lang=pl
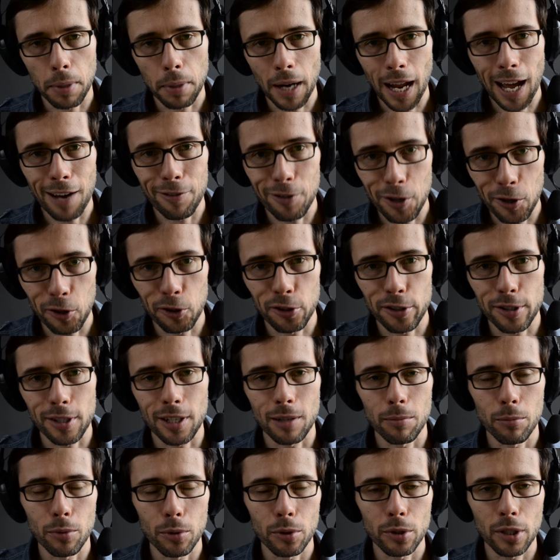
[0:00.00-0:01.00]
prawie
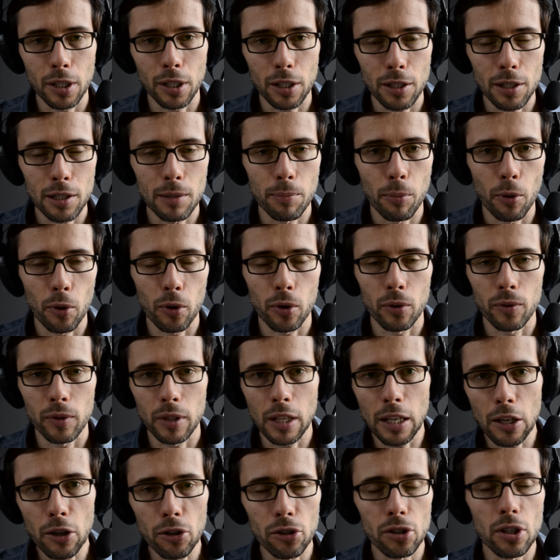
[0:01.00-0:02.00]
ostrych było też sporo.
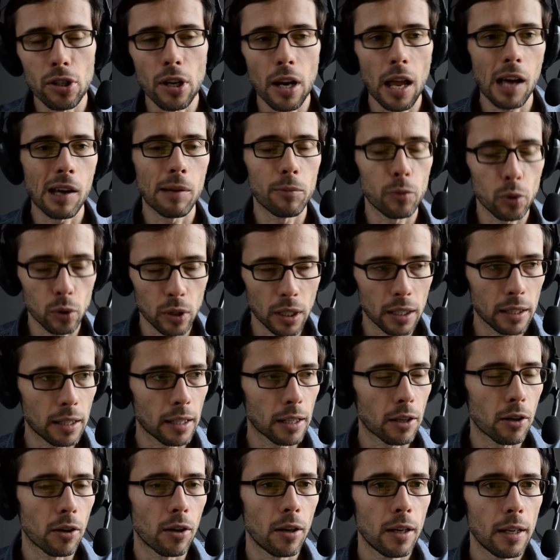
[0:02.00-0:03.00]
Nie rozdzielałem tutaj
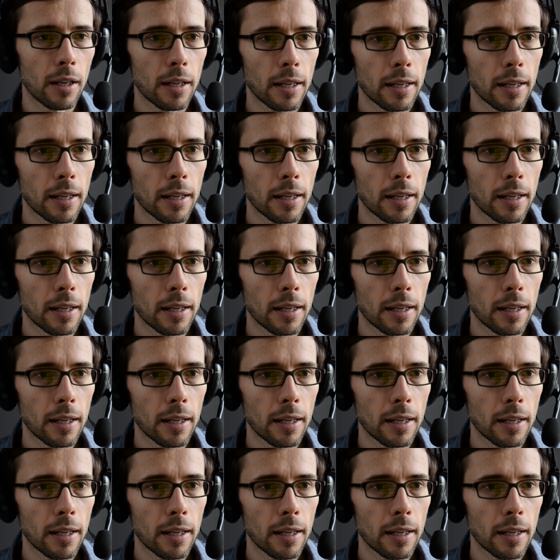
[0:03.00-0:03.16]
tego.